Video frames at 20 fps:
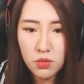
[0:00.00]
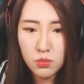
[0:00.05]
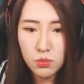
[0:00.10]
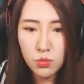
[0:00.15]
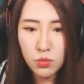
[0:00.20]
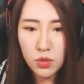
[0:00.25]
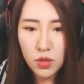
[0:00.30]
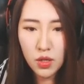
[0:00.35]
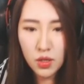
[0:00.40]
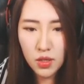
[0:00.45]

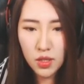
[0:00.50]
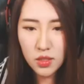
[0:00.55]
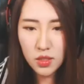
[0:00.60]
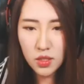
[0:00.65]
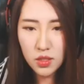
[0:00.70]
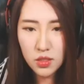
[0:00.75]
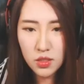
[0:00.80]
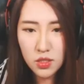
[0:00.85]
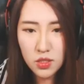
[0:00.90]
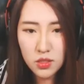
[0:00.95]
모양
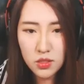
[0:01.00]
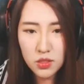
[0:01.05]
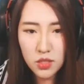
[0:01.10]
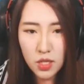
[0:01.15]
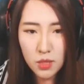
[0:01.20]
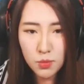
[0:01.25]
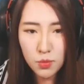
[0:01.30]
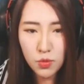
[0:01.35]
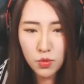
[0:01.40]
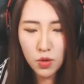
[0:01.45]
하나를
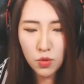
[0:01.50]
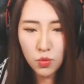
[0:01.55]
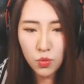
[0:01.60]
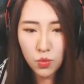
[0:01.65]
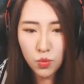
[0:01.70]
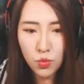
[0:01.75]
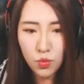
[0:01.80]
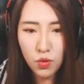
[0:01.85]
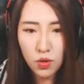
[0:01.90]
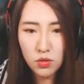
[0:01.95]
잘못 갖고
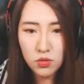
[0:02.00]
온 것